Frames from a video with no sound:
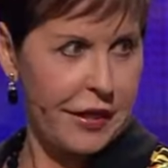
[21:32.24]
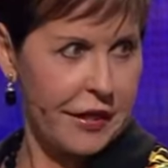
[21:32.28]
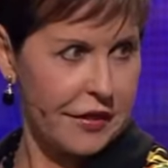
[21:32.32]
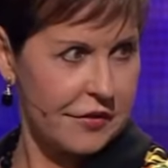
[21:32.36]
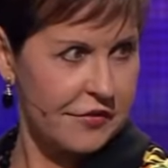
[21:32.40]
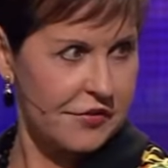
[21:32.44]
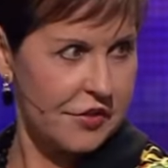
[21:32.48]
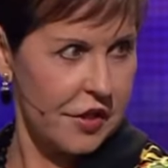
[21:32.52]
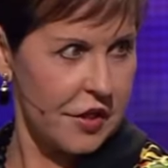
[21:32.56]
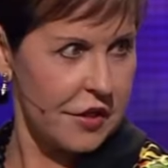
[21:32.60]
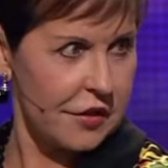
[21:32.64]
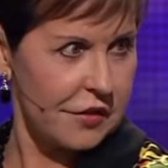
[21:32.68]
ini
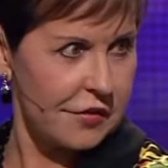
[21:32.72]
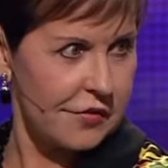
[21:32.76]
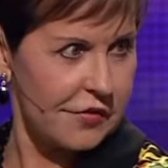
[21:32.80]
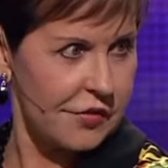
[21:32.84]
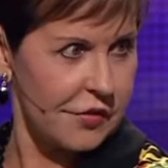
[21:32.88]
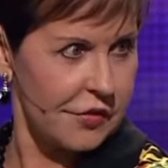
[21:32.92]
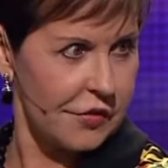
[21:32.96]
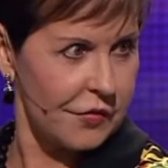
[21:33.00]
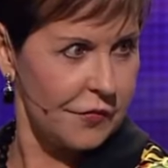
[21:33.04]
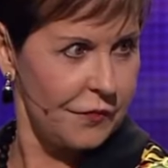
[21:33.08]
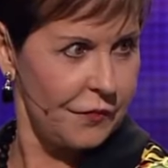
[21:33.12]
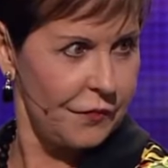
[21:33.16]
masuk
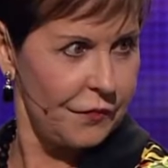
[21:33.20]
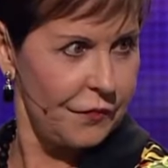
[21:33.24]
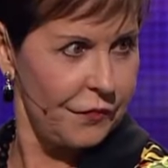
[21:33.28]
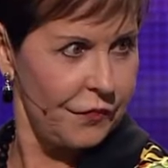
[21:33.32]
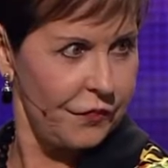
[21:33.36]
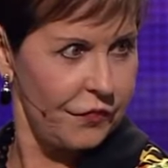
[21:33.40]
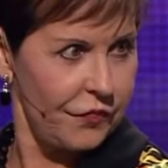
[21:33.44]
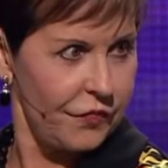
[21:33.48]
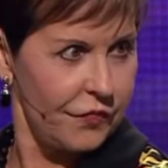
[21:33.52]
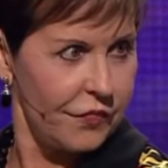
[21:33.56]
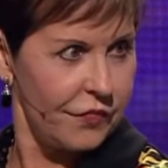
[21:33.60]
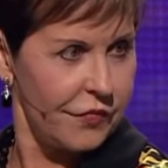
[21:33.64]
akal?
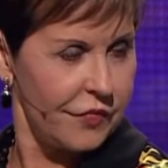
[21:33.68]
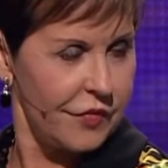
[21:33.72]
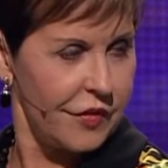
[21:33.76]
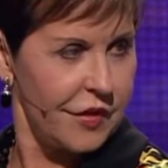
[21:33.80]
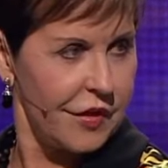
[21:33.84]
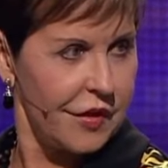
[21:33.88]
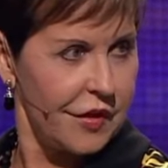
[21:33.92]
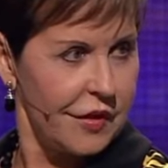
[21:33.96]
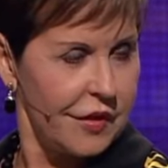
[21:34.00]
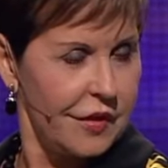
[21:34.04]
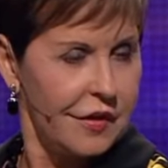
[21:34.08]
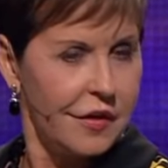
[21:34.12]

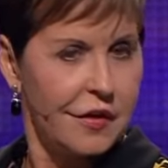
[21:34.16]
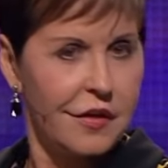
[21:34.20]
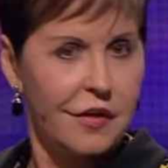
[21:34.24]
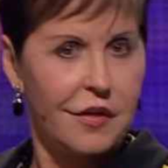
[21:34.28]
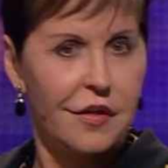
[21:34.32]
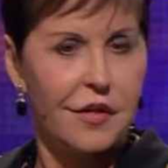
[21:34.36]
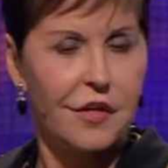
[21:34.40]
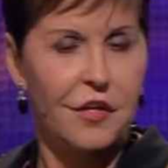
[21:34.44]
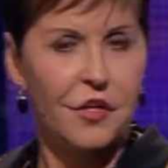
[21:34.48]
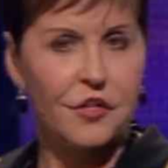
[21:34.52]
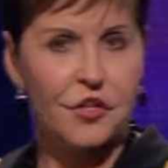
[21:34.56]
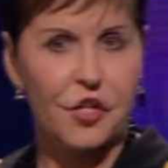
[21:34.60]

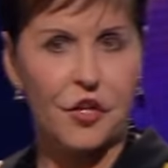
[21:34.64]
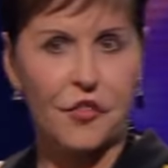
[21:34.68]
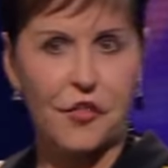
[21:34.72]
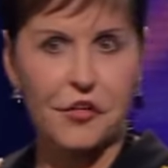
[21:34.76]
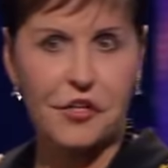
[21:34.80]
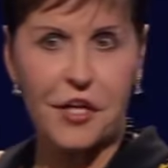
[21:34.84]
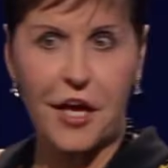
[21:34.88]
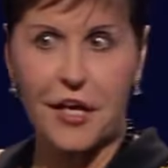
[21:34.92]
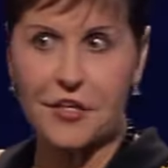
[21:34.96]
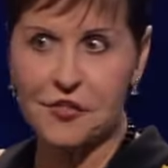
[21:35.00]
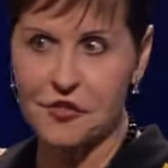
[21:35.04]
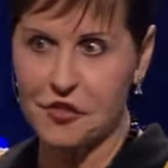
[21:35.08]
Hingga
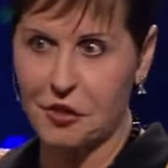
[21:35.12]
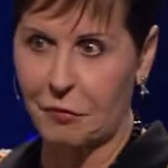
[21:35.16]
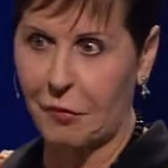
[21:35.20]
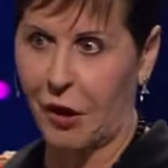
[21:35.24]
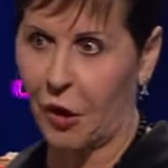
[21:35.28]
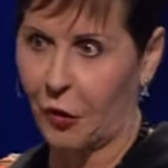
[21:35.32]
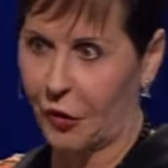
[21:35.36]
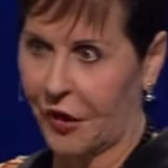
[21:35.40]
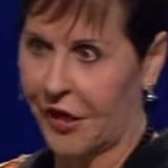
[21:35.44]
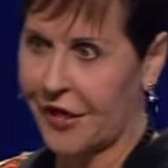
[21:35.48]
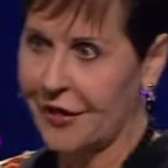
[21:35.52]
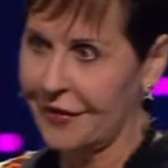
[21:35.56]
pada
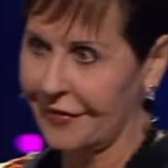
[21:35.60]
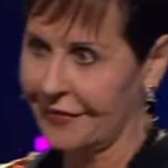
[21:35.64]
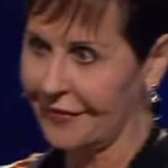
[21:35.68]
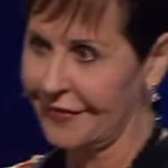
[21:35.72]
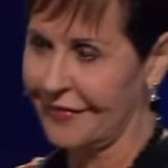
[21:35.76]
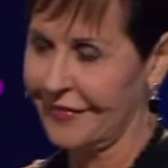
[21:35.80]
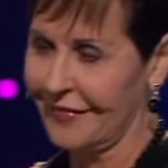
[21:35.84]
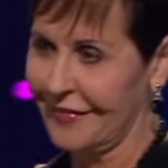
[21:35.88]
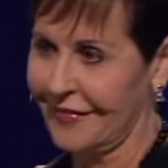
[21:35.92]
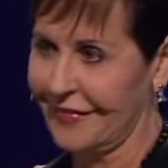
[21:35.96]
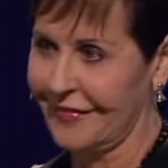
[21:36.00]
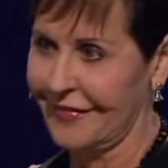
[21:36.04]

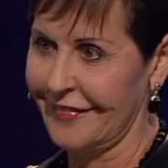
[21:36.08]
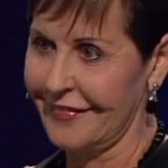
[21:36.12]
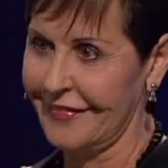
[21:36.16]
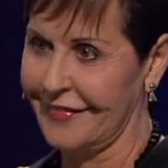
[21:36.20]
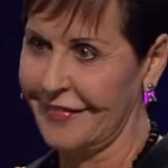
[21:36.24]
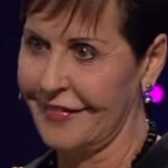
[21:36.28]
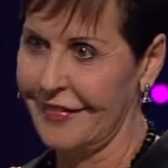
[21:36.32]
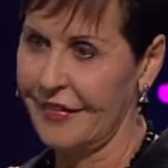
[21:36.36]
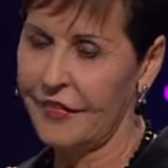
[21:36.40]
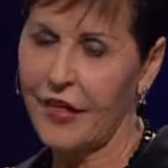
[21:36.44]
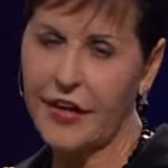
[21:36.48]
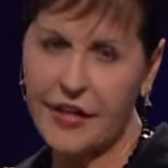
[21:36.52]
kesaksian,
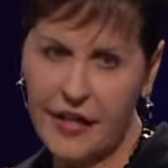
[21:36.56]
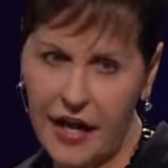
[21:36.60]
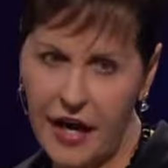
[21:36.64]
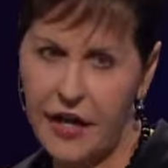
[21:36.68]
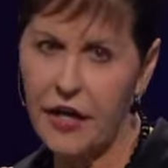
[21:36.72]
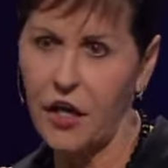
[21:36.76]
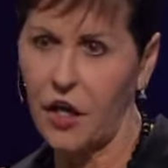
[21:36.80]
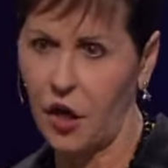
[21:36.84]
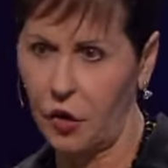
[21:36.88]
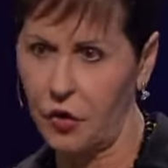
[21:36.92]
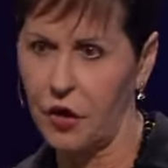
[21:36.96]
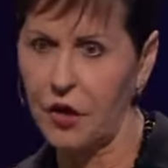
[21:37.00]
Seluruhnya
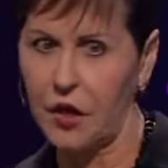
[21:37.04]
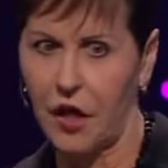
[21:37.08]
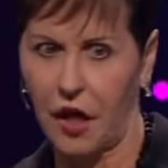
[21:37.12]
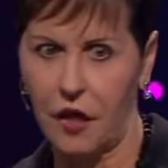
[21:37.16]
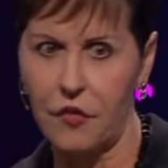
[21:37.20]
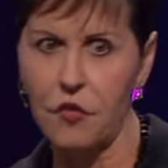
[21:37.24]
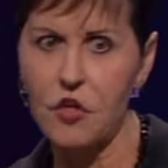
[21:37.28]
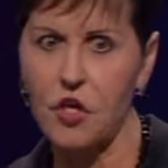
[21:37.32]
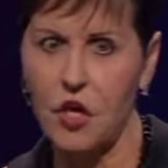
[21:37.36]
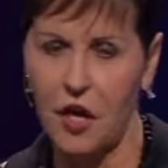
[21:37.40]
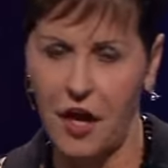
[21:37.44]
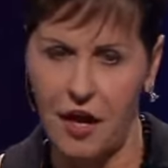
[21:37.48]
satu
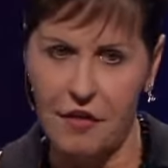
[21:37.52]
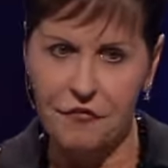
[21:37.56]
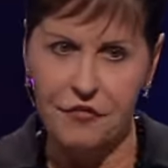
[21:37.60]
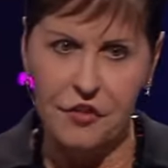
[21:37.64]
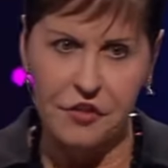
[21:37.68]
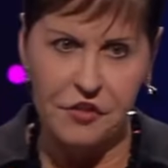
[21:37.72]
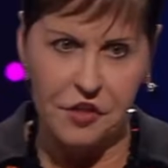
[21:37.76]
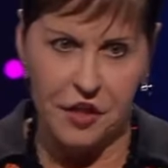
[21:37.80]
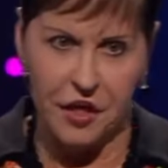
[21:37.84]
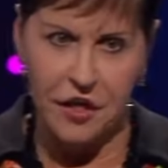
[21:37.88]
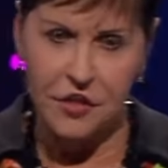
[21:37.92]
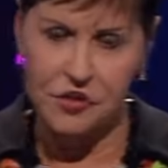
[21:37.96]
kesatuan jika
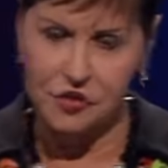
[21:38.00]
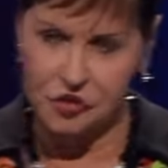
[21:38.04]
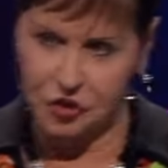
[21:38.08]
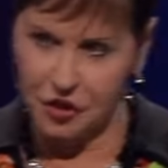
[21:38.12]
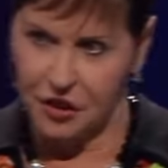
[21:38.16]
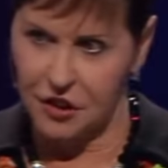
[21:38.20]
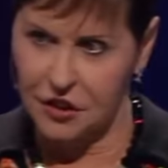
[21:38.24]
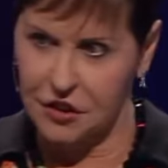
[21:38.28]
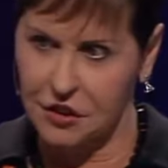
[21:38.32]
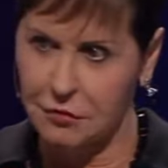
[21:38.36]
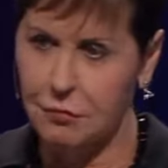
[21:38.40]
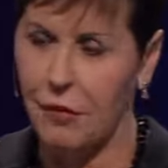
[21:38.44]
ada ujian
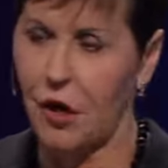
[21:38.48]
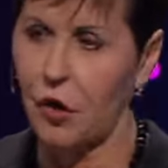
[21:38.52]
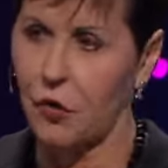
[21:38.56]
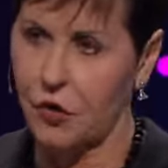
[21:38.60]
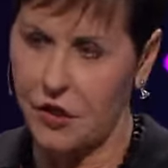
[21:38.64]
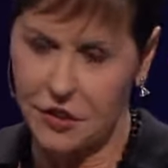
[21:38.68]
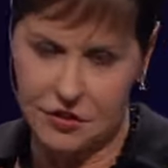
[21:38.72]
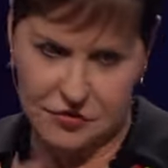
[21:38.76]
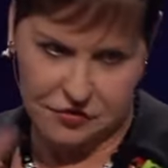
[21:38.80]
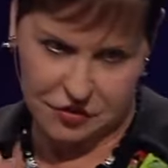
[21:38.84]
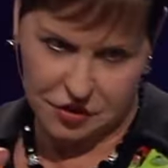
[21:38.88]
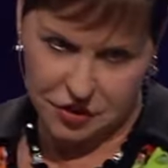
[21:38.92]
juga ada
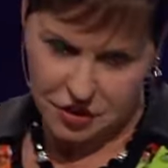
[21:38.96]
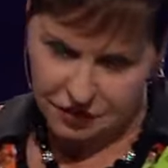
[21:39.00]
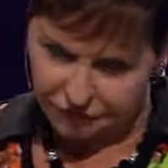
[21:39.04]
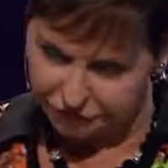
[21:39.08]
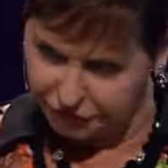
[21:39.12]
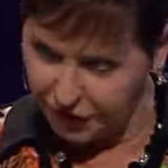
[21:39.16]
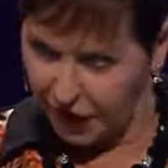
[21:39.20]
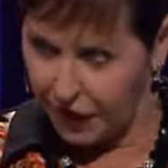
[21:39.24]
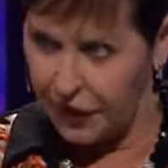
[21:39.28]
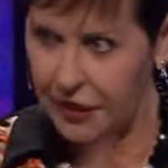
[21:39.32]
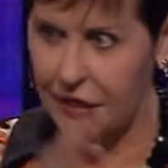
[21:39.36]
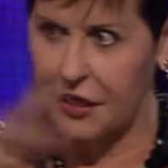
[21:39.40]
kesulitan dan
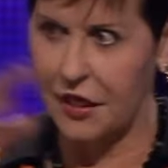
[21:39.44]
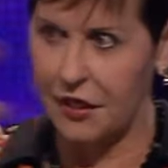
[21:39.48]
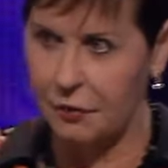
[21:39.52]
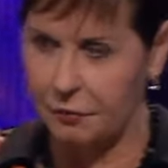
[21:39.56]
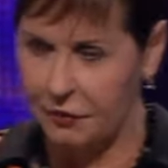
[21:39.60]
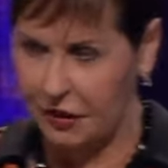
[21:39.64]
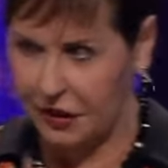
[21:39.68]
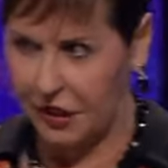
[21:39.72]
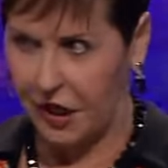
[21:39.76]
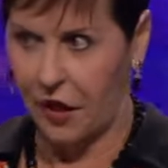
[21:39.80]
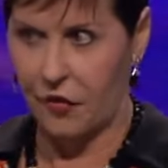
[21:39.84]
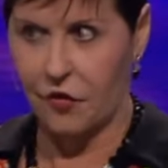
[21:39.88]
saudara
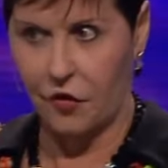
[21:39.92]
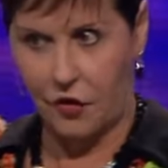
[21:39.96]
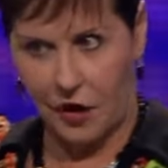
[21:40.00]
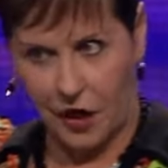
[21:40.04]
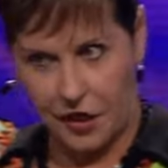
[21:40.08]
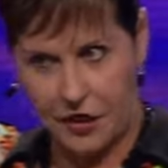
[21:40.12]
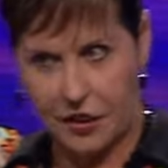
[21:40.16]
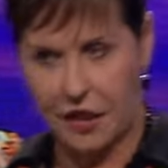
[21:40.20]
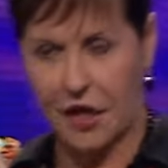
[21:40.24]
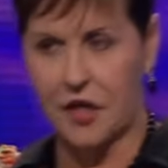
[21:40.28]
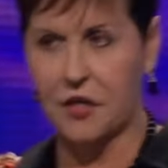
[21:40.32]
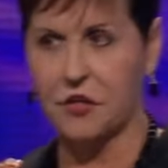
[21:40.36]
mampu
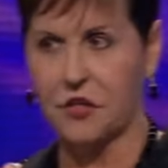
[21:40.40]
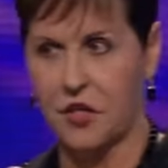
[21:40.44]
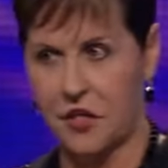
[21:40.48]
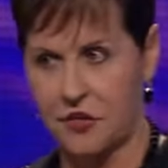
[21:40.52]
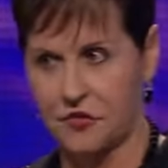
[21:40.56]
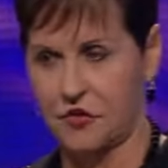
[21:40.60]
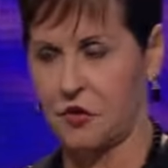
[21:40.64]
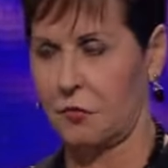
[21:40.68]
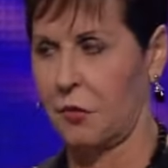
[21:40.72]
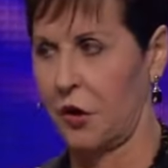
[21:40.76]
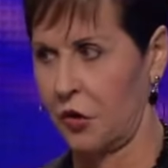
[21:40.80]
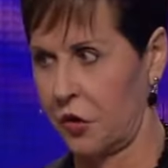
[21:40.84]
mengatasinya. Nah
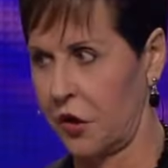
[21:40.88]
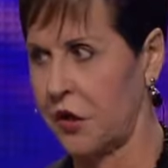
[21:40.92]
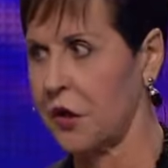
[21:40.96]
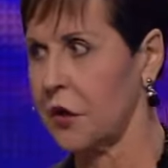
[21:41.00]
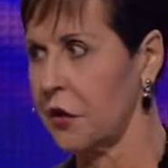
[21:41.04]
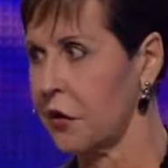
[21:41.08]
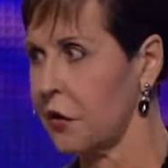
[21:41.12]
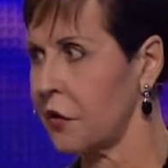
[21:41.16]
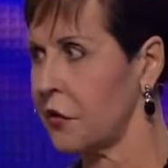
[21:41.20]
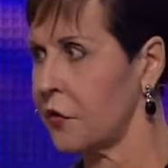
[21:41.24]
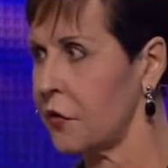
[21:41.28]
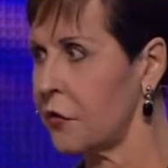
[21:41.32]
lalu ada
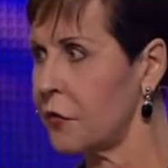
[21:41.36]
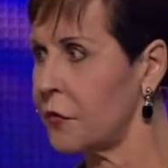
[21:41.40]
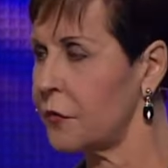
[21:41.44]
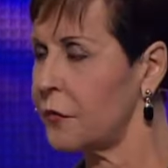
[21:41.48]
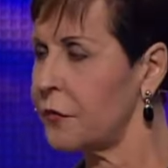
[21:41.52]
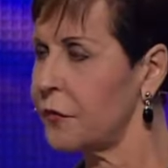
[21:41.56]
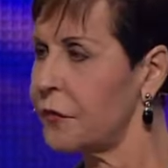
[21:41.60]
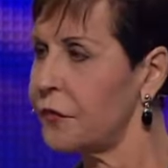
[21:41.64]
kesaksian.